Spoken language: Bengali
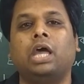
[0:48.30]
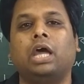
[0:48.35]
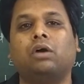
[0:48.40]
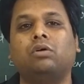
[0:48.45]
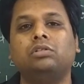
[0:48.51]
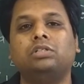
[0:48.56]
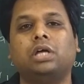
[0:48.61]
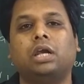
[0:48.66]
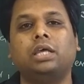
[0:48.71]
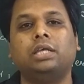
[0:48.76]

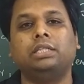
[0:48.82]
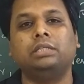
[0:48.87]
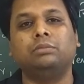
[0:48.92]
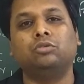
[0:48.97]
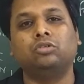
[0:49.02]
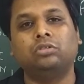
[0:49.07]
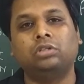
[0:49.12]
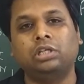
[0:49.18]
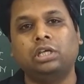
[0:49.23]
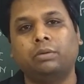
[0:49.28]
এখন যারা
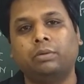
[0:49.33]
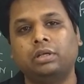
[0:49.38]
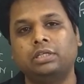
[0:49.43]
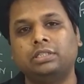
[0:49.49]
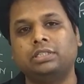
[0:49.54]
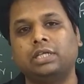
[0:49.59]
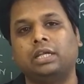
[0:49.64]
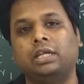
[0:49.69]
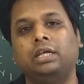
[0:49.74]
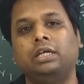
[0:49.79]
ইতিমধ্যেই আমার
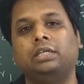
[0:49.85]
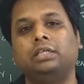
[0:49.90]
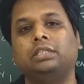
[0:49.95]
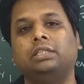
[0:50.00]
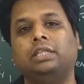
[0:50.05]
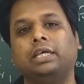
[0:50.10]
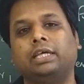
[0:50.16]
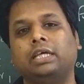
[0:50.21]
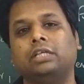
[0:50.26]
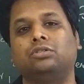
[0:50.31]
এই চ্যানেলটি
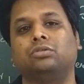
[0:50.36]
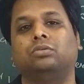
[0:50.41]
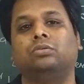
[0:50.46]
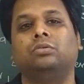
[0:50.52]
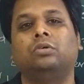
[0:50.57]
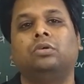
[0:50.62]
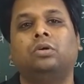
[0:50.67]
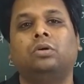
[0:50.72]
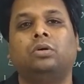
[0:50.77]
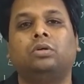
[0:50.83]
দেখেছো
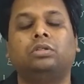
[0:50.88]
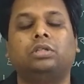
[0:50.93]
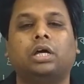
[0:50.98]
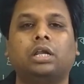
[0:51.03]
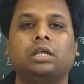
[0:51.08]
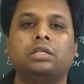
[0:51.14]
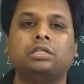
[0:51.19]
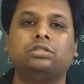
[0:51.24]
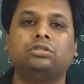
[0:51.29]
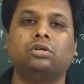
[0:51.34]

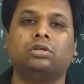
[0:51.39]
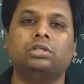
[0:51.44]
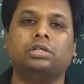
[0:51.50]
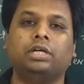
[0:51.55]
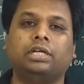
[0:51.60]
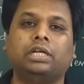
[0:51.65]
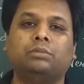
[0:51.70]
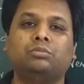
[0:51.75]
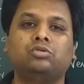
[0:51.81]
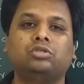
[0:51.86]
তারা নিশ্চয়ই
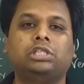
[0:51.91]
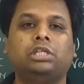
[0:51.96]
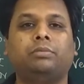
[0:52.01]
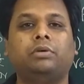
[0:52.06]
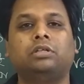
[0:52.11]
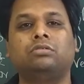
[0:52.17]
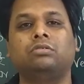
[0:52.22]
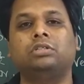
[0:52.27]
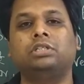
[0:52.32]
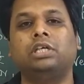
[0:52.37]
এটা বুঝতে
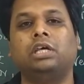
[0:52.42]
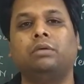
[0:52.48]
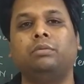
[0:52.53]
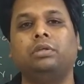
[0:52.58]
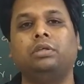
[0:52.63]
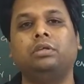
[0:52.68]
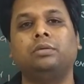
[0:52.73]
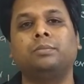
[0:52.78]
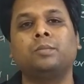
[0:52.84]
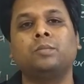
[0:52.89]
পারছো যে
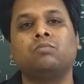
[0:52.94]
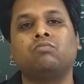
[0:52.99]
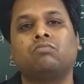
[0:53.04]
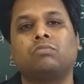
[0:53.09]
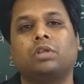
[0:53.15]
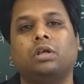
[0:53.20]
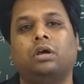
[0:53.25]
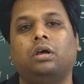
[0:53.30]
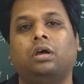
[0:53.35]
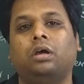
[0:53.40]
আমি
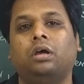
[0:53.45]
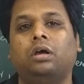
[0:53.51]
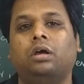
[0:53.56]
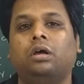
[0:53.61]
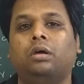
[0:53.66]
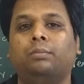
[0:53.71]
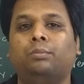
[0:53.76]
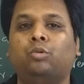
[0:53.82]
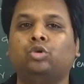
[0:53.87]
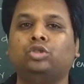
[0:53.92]

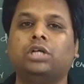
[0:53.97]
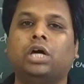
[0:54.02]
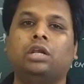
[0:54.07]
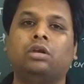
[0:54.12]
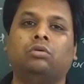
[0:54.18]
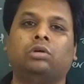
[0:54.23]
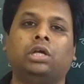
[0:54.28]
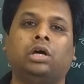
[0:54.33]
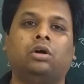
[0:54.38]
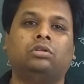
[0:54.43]

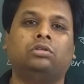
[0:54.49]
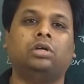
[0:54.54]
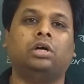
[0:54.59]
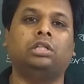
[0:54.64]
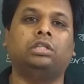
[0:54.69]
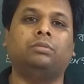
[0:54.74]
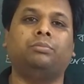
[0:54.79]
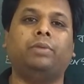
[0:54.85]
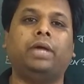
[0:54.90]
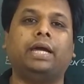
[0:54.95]
বোঝানোটা
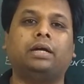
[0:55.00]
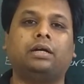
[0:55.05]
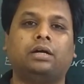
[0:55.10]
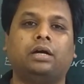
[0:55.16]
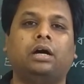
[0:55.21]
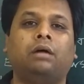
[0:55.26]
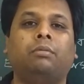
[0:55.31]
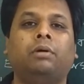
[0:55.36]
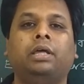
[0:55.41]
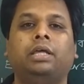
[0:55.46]
অর্থাৎ
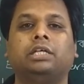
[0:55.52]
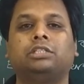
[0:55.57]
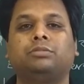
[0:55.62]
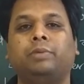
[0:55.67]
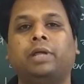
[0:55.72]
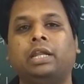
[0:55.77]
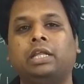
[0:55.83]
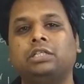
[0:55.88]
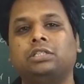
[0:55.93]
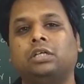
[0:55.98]
ব্যাখ্যা বা
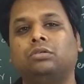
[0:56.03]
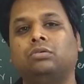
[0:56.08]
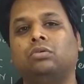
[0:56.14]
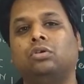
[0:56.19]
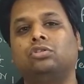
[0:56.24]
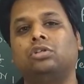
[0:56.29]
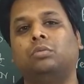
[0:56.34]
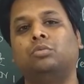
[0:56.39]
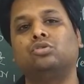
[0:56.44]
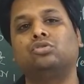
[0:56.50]

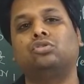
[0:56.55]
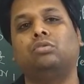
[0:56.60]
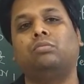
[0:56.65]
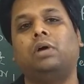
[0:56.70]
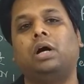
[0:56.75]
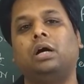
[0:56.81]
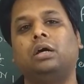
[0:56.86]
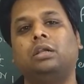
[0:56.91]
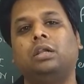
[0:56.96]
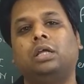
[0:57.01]
এক্সপ্লেনেশানগুলো সমস্ত
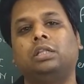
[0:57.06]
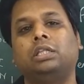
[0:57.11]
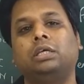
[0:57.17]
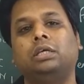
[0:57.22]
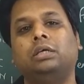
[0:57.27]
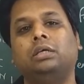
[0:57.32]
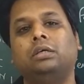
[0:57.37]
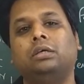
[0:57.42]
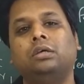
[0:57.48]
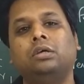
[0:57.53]
বাংলাতে
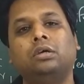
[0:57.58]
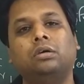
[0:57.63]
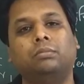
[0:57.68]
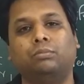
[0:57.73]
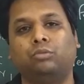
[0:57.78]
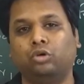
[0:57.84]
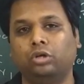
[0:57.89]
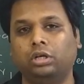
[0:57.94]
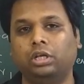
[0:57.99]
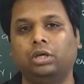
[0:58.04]

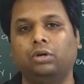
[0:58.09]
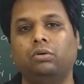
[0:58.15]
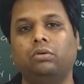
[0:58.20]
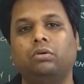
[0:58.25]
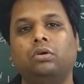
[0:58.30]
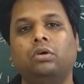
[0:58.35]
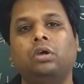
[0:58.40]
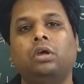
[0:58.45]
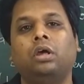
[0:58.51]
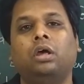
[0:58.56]
বললেও
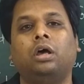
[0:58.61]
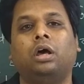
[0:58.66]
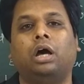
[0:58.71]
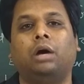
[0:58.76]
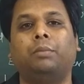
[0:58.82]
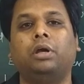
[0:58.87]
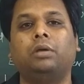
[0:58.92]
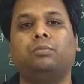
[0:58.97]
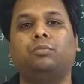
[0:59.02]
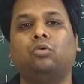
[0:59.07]

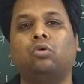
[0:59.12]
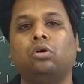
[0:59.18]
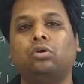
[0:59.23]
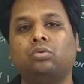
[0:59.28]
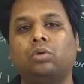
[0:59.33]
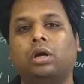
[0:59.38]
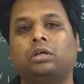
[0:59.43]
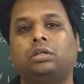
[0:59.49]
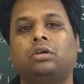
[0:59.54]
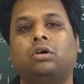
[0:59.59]
আমার বোর্ড
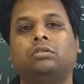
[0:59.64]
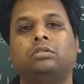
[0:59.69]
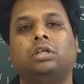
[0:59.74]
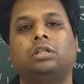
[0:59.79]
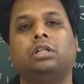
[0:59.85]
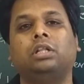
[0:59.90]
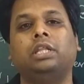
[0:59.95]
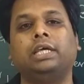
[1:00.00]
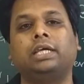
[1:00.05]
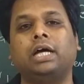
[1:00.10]
ওয়ার্কটা
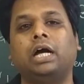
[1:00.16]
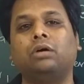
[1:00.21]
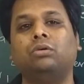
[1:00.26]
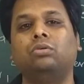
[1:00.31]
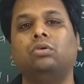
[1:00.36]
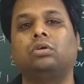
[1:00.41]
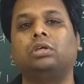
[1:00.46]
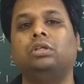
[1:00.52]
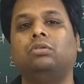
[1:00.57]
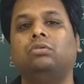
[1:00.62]
অর্থাৎ
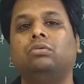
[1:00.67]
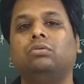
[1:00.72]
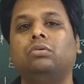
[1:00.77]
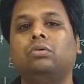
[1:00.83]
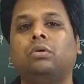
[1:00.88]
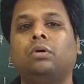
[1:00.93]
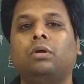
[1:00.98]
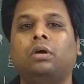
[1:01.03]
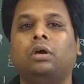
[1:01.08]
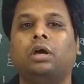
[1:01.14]
লেখাগুলো কিন্তু
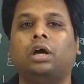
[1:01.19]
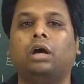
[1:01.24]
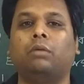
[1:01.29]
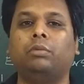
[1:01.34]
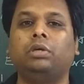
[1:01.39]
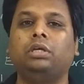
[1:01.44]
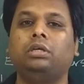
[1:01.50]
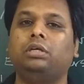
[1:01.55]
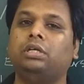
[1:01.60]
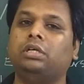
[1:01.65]

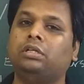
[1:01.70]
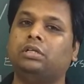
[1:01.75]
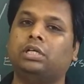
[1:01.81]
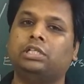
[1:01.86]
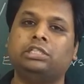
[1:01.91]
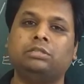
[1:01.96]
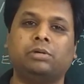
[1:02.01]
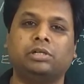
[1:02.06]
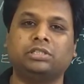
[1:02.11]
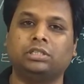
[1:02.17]
আমি
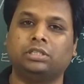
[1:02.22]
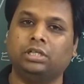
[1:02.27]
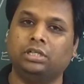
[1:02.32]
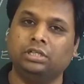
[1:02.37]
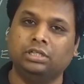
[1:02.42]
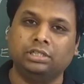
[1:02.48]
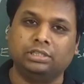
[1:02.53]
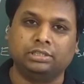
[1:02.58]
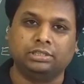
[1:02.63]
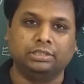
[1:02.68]
ইংরাজি ভাষাতেই
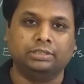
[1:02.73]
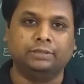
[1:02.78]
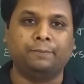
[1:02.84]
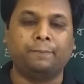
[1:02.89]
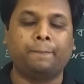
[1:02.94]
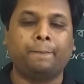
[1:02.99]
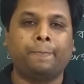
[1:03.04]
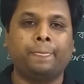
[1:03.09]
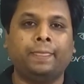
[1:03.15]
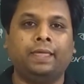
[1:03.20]
লিখছি
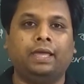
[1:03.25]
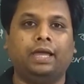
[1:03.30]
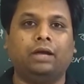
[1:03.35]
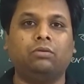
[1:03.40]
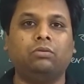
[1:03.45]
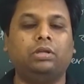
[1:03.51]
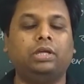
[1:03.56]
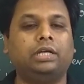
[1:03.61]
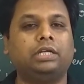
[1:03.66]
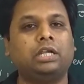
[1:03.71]

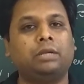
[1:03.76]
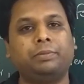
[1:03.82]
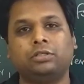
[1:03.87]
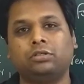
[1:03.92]
এখন এটার